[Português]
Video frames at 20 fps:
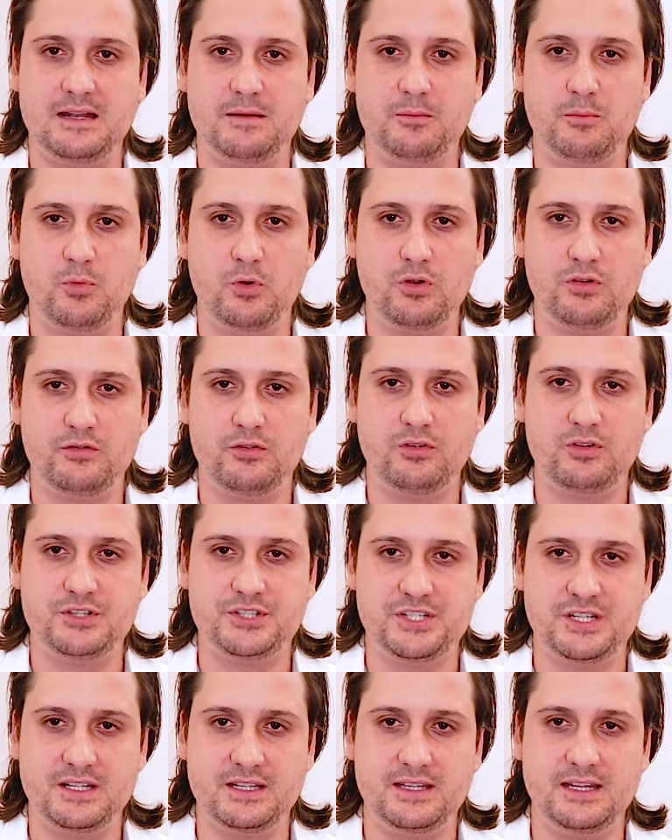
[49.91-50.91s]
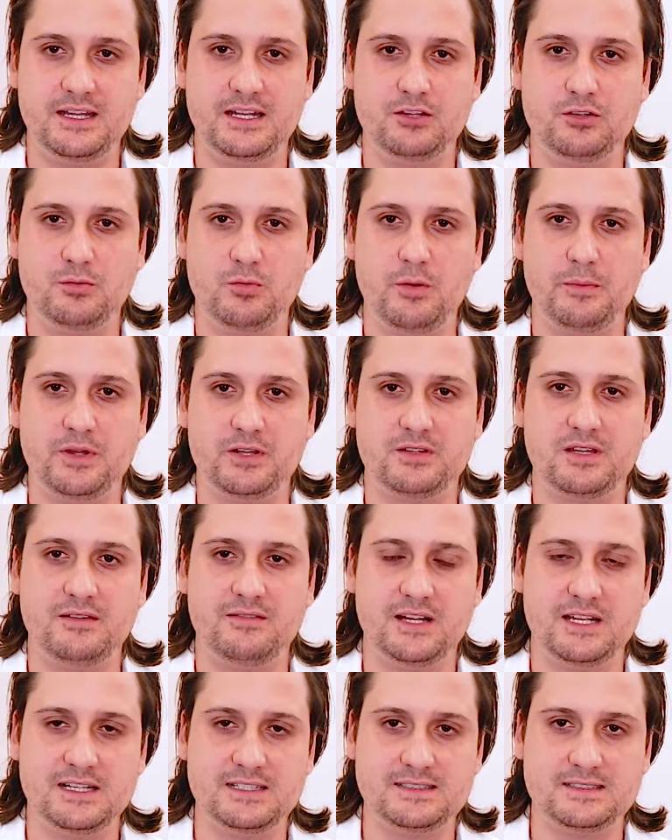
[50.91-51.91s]
na morfologia dele no momento da
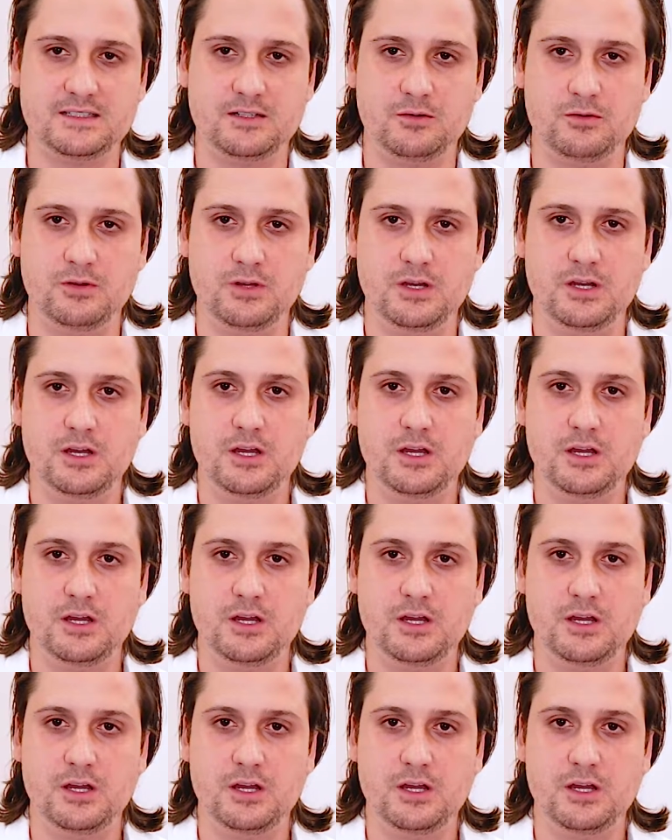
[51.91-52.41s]
avaliação,